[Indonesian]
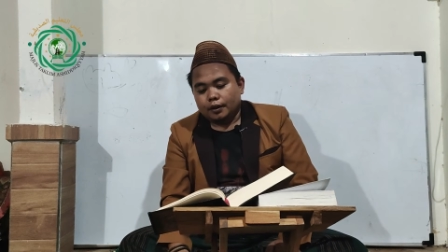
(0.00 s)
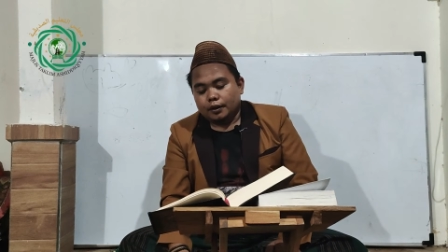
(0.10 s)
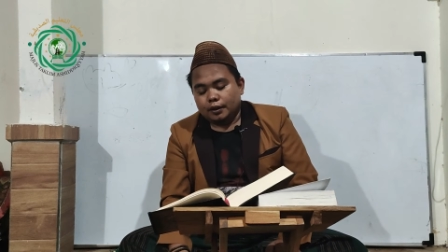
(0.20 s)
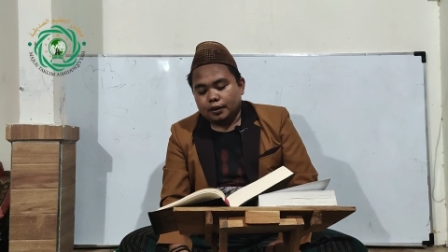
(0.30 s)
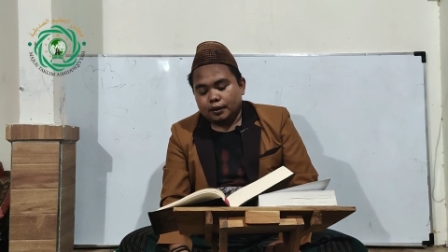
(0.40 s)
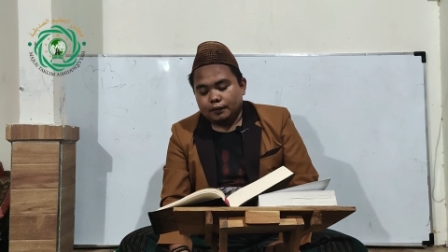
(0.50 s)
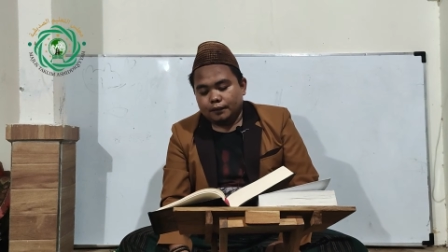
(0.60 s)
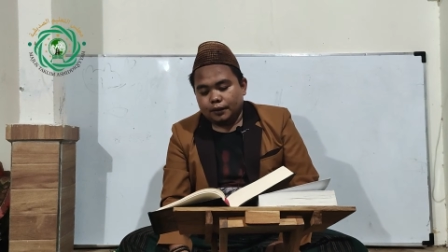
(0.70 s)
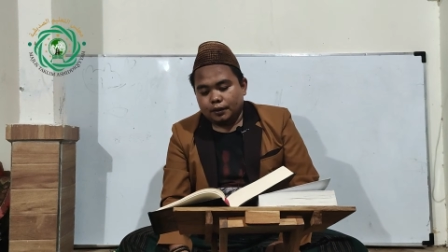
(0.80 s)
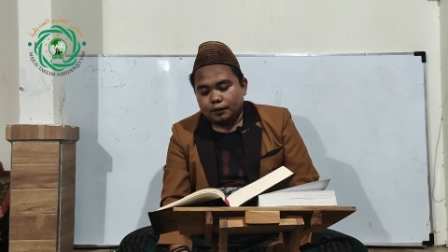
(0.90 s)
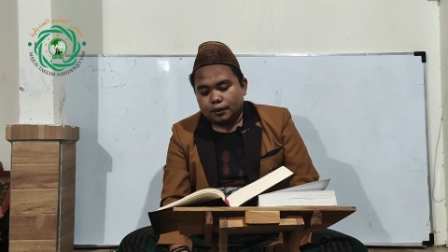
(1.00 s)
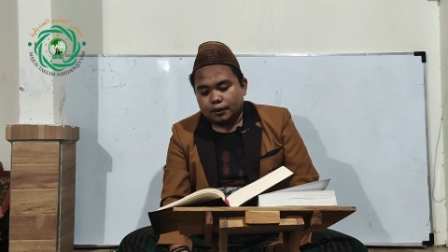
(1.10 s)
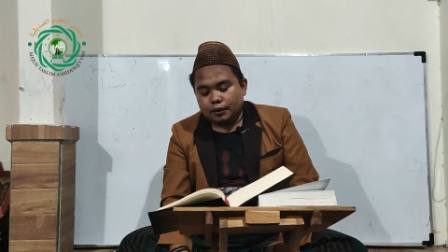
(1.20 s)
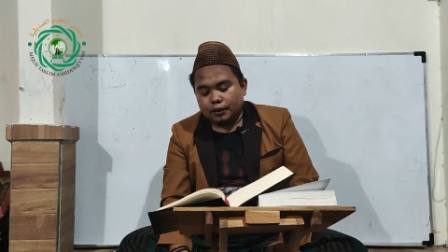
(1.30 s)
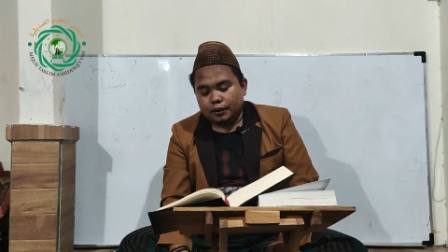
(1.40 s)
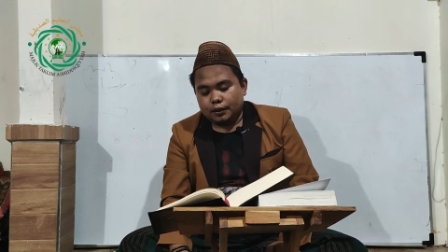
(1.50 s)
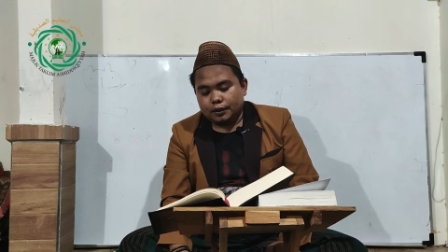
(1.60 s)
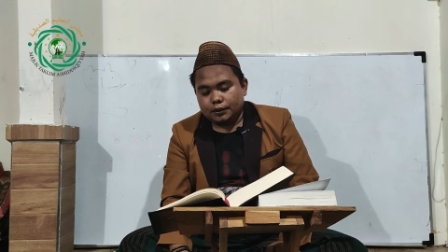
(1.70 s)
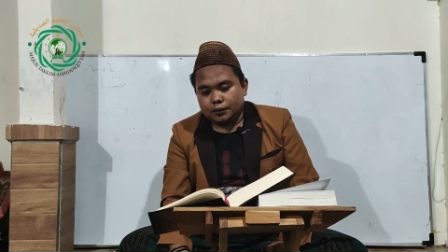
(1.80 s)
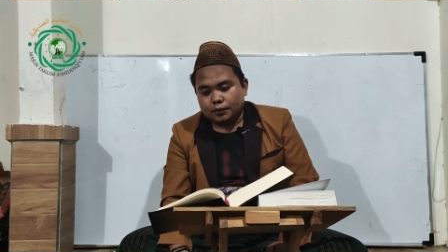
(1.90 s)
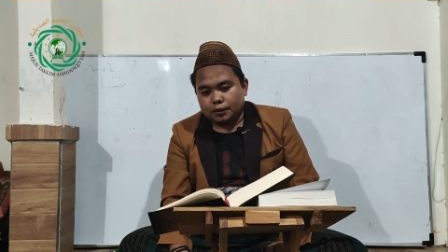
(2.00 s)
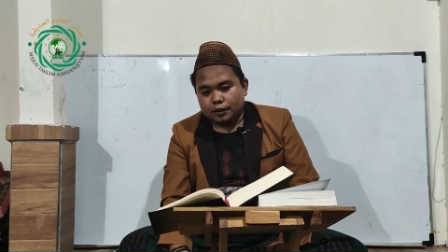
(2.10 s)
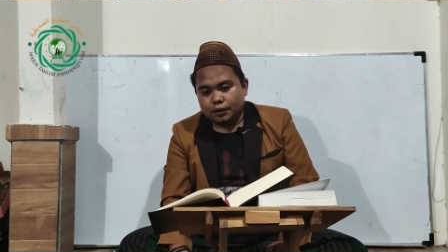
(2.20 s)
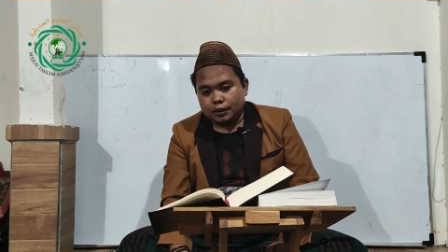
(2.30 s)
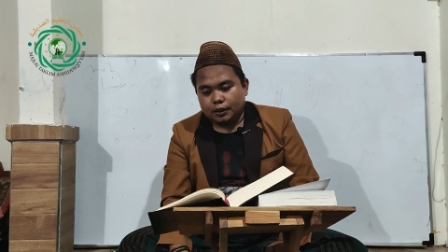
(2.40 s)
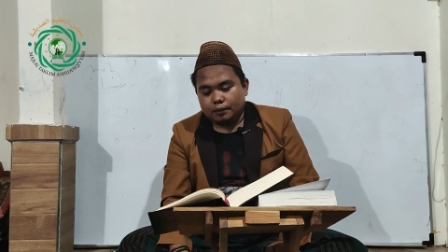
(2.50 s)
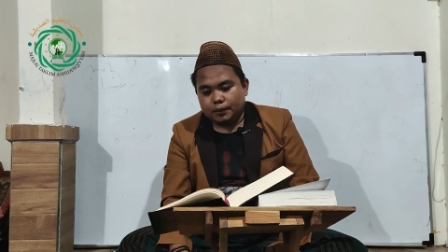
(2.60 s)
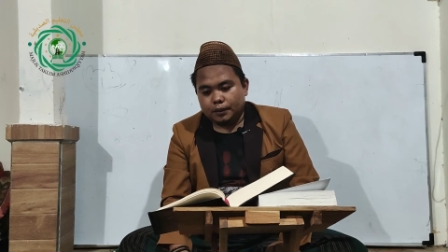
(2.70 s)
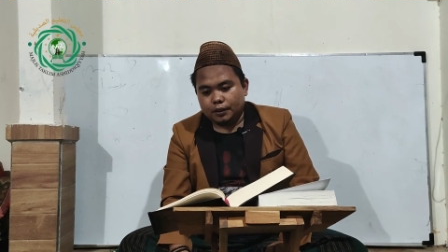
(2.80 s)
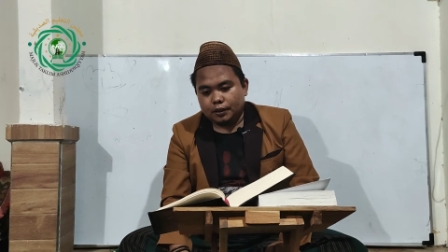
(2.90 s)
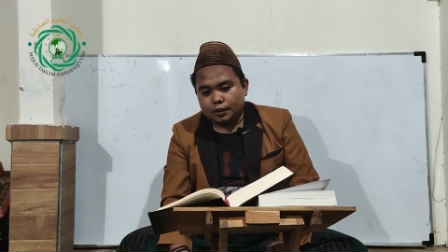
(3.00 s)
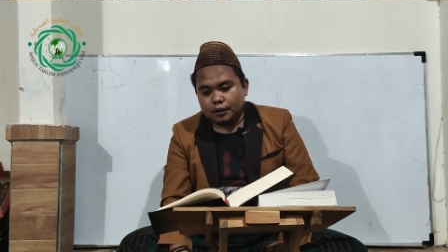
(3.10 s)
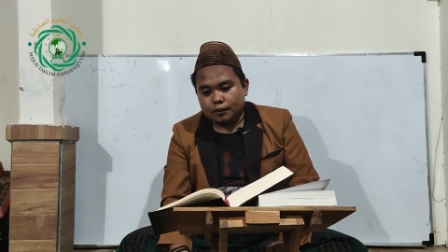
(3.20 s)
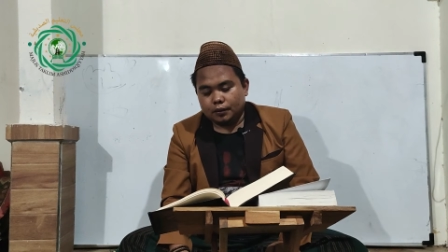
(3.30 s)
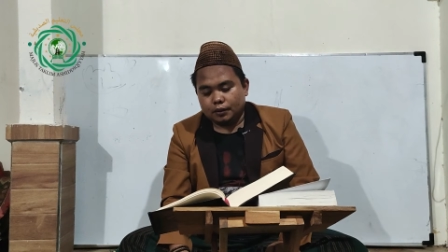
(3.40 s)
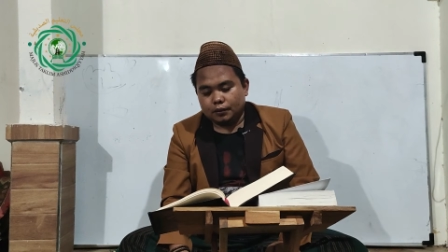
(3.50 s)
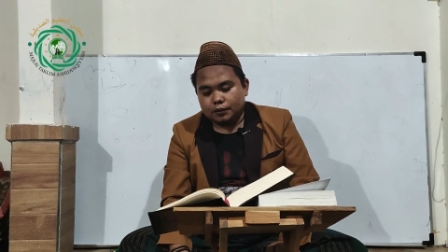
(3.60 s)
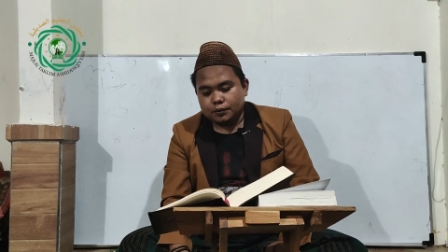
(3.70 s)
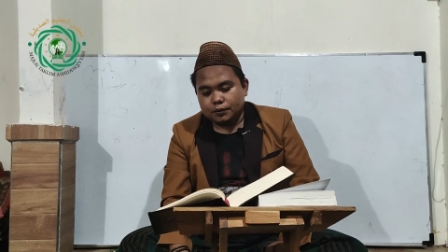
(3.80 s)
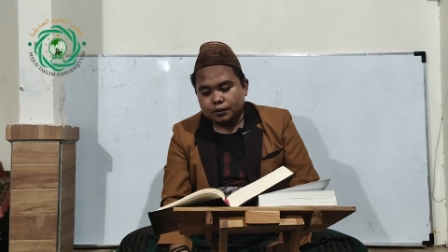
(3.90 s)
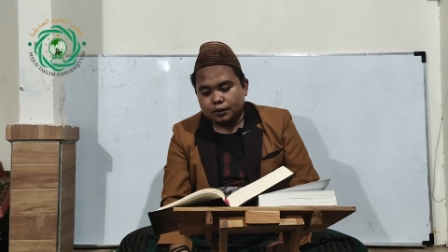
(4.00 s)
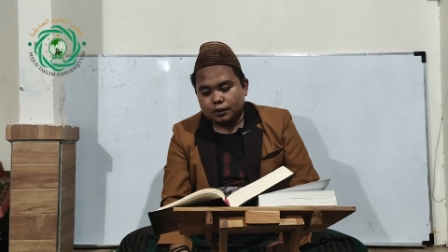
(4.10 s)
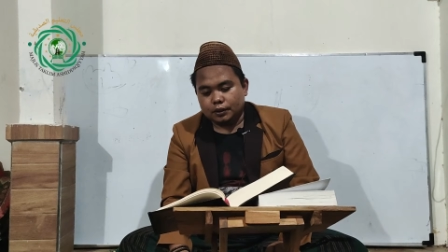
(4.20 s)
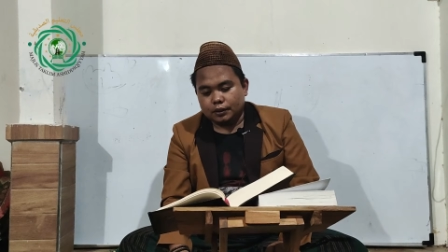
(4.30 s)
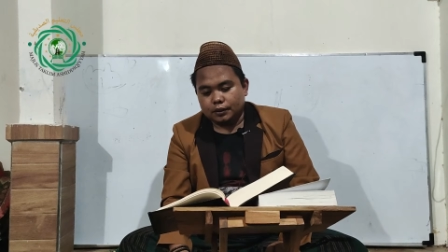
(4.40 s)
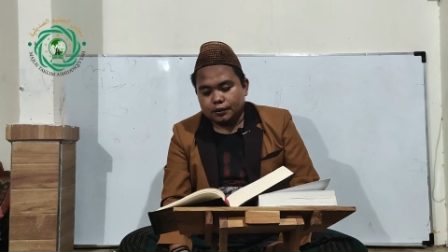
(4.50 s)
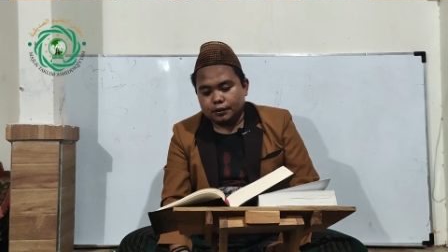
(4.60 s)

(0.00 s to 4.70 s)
illa fil waktu kecuali pada waktu sholat